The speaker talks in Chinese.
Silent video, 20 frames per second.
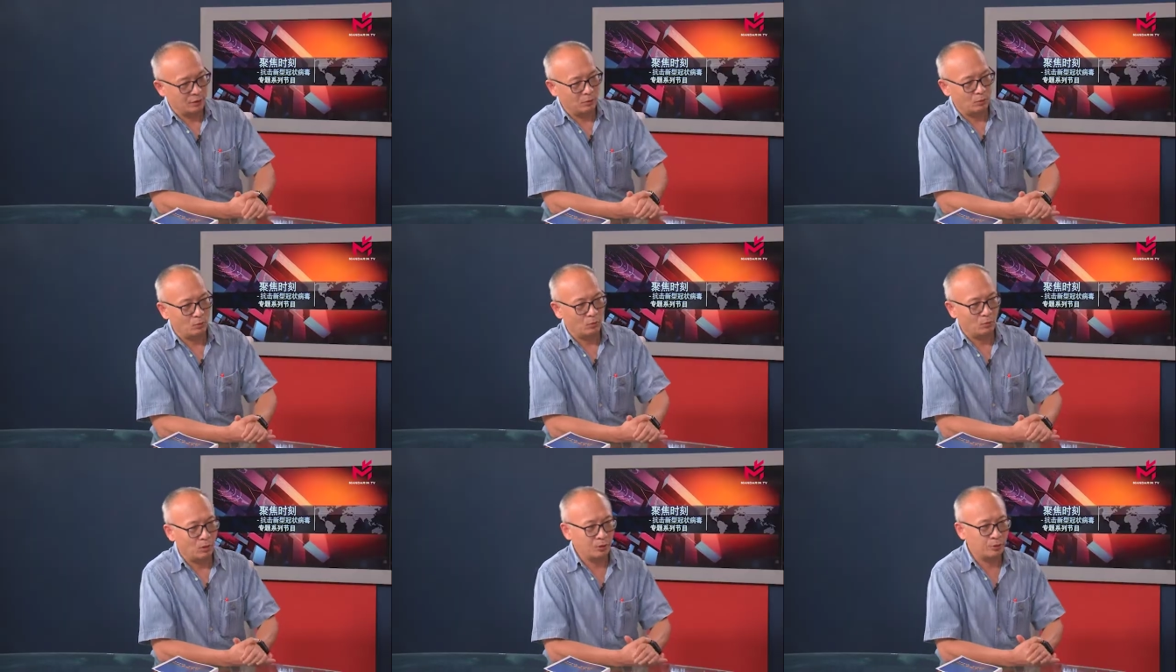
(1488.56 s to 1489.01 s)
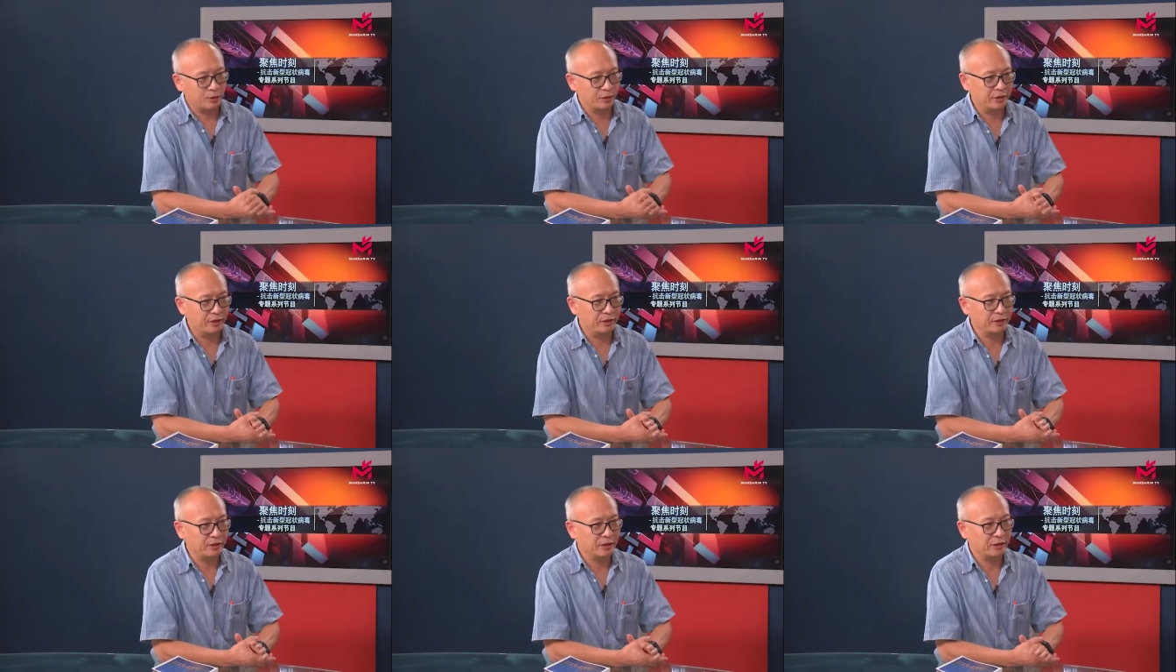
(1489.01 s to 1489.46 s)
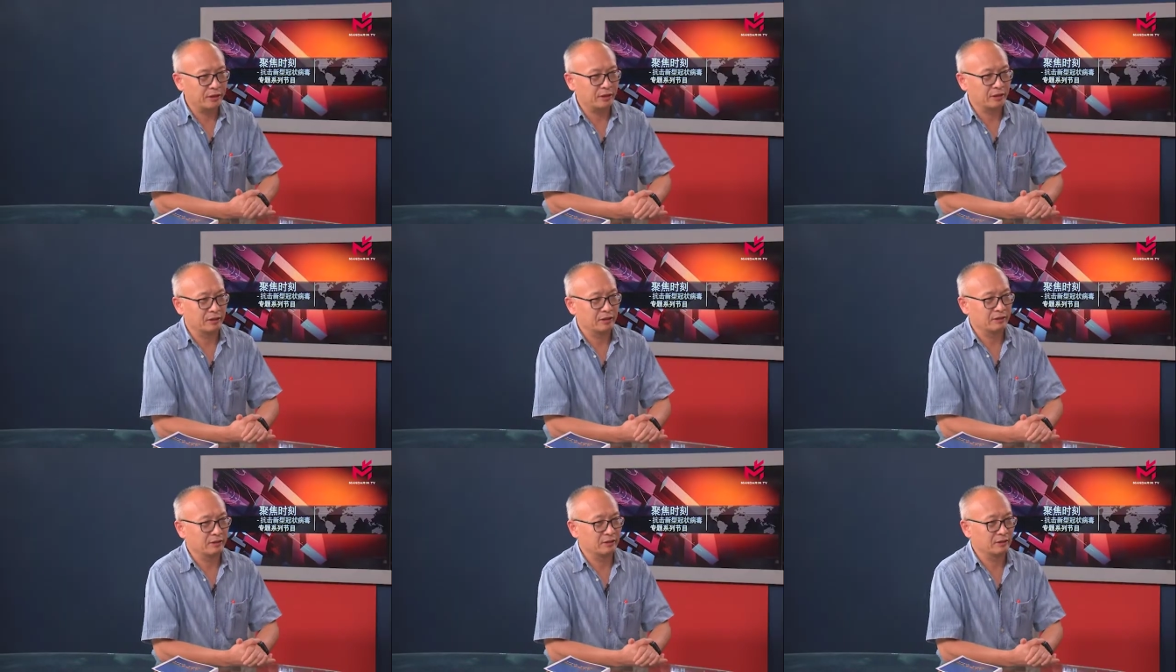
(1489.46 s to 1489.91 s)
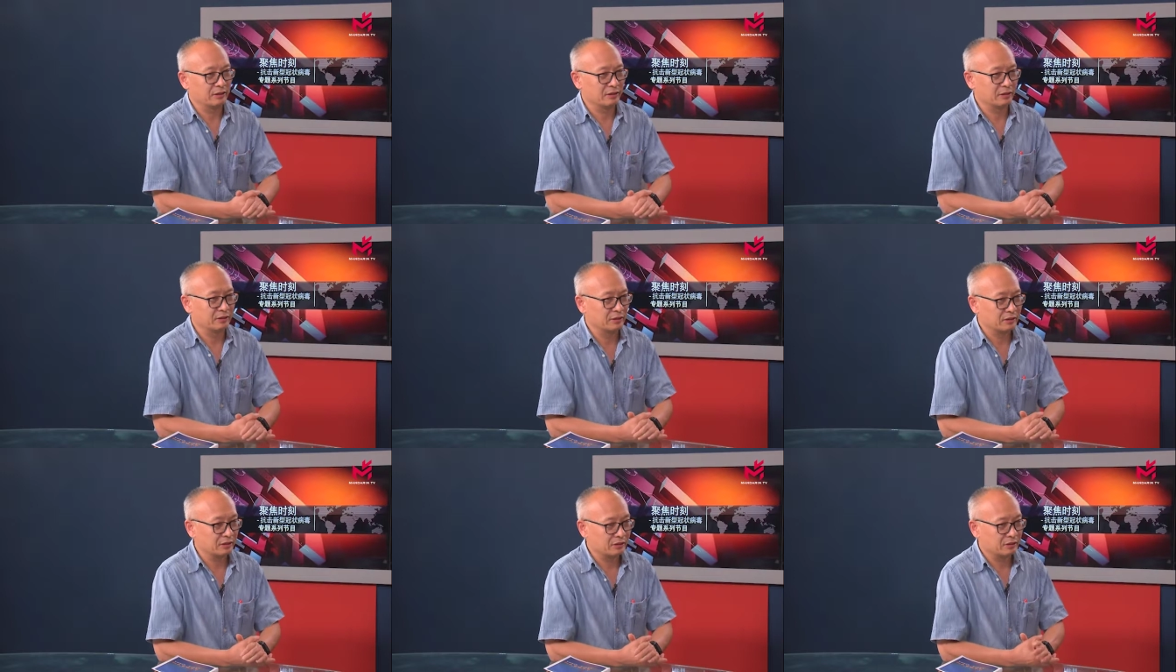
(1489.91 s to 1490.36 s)
我觉得这个
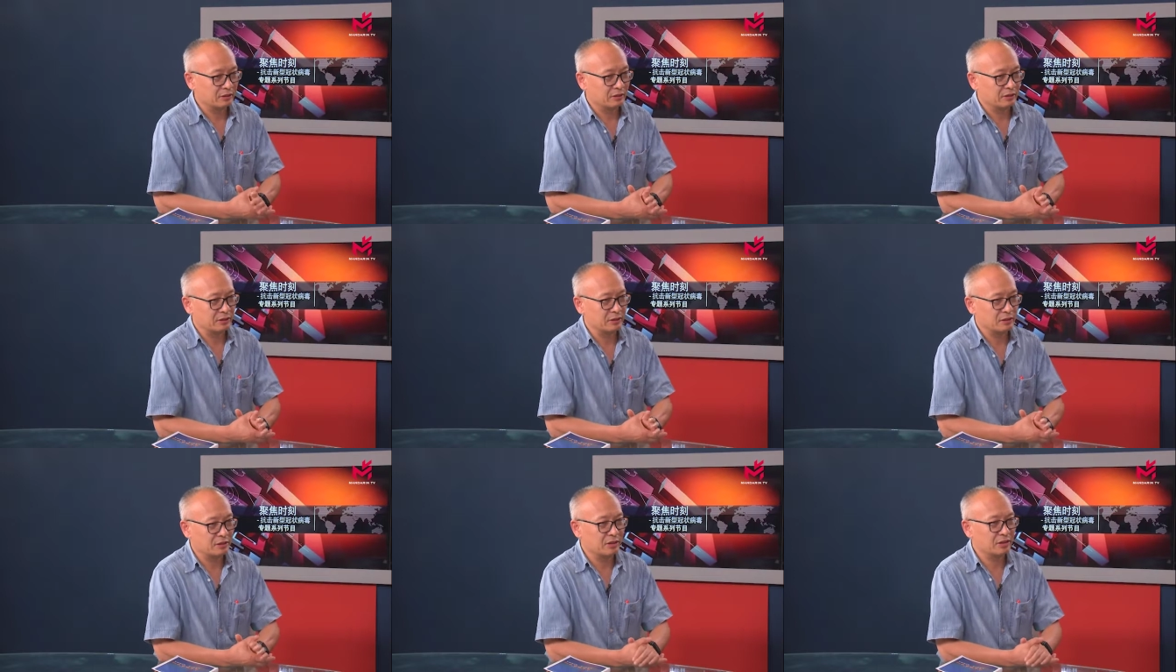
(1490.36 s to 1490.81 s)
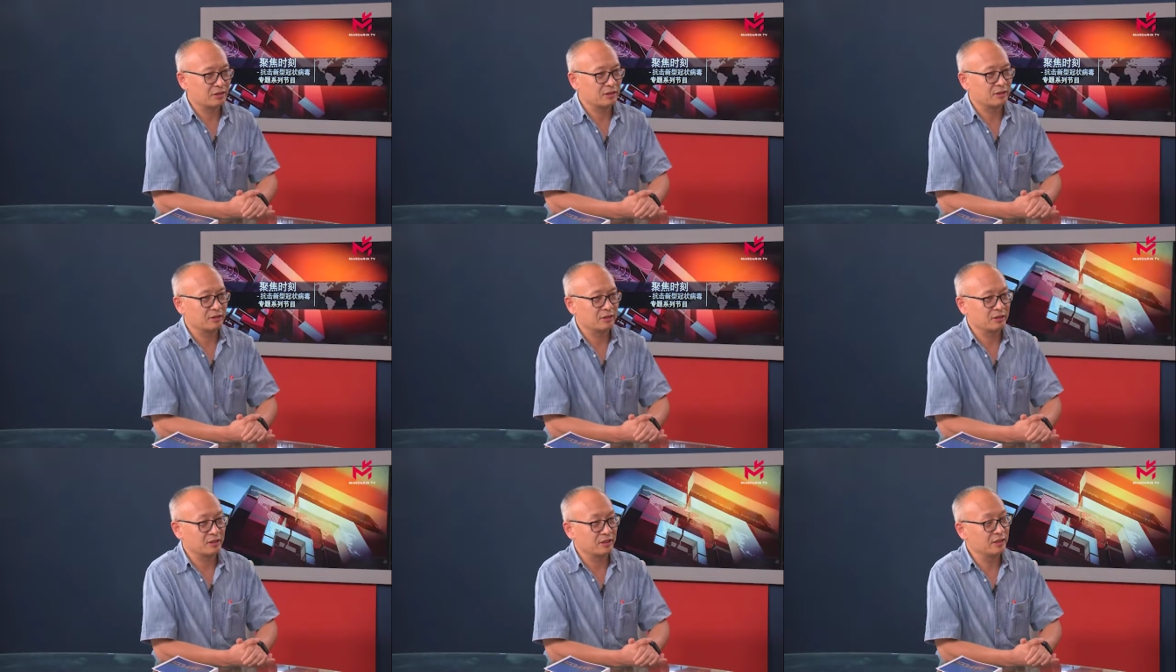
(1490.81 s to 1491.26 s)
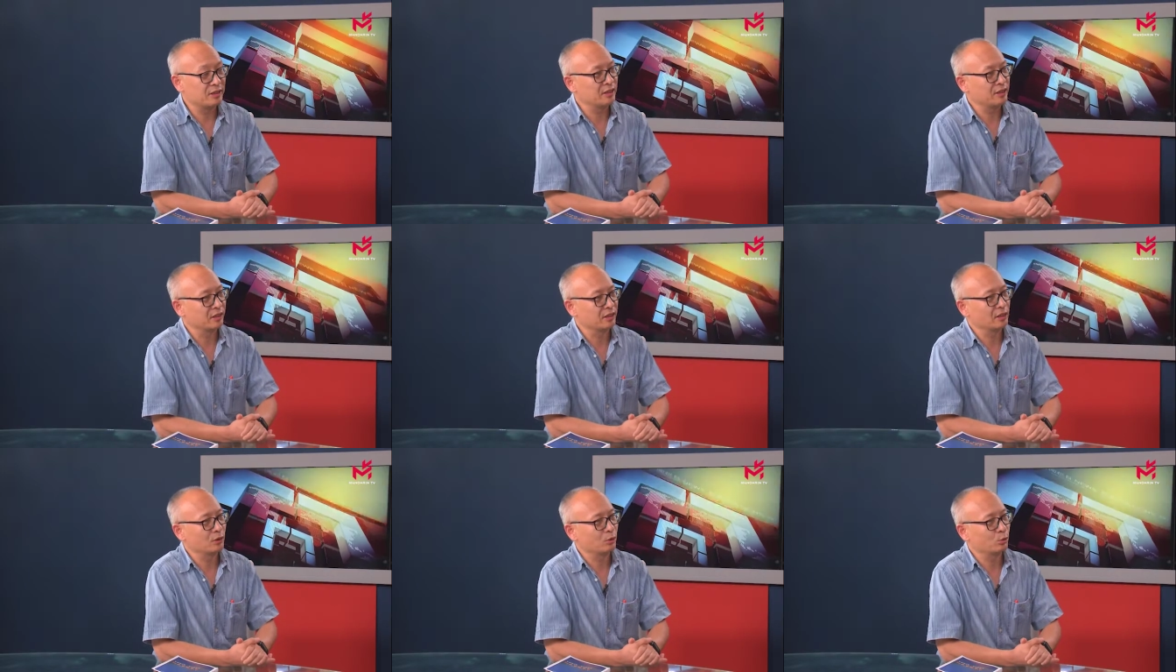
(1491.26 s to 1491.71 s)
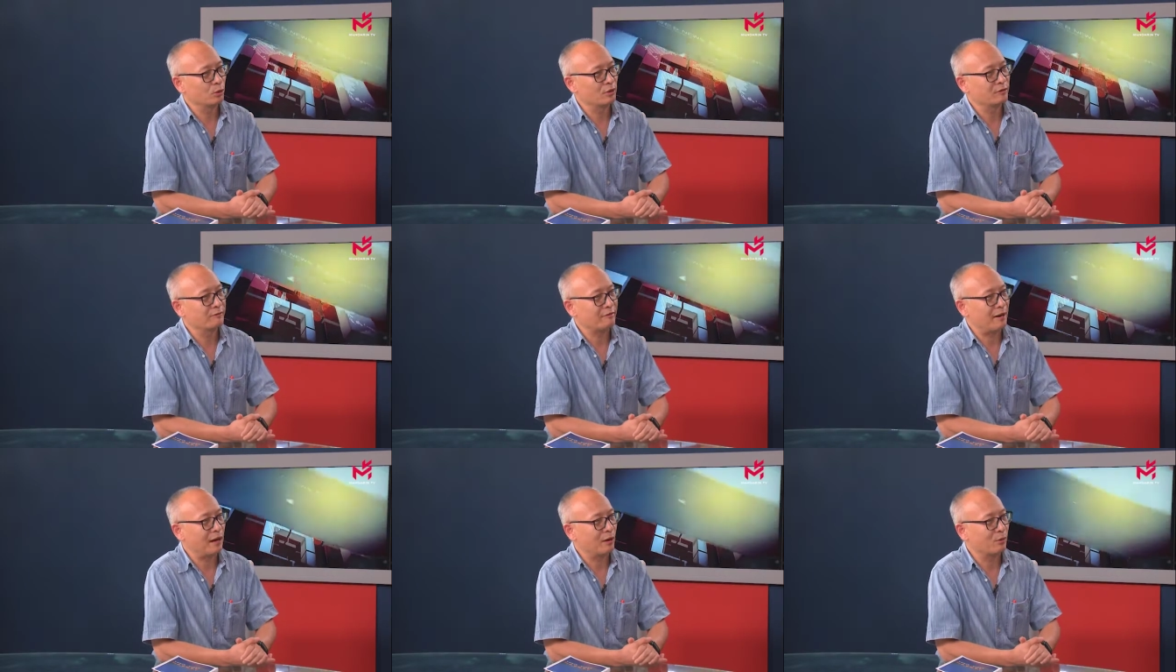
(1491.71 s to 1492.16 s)
呃，这次疫情呢，对
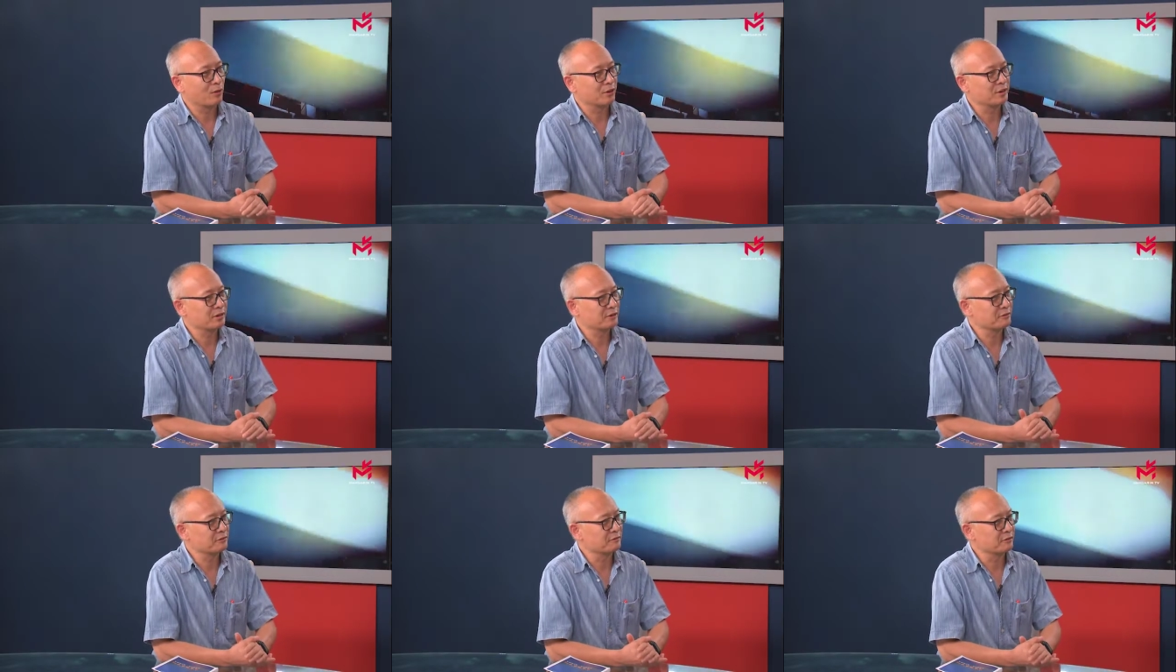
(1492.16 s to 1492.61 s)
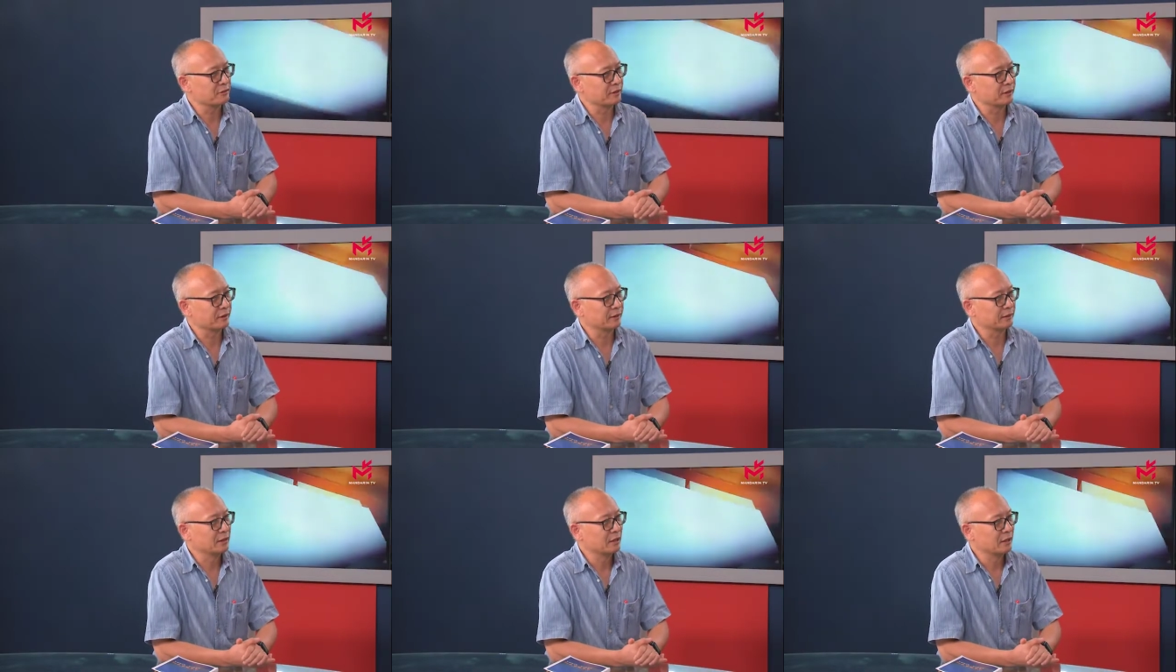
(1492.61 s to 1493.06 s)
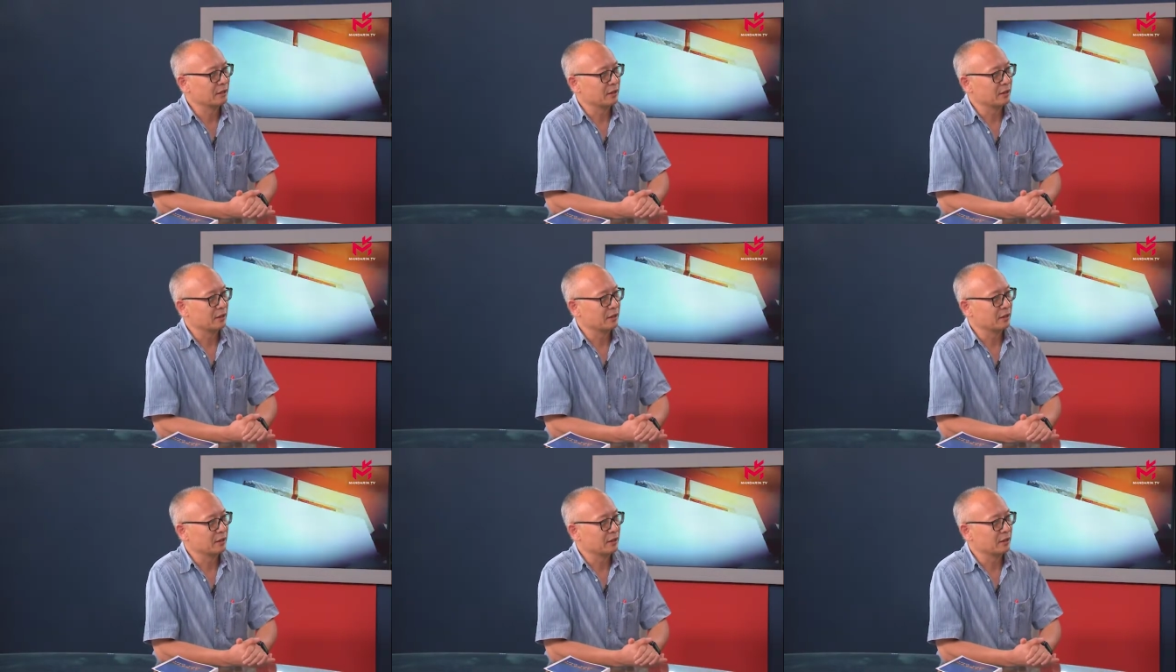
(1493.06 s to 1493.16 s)
法国政府呢，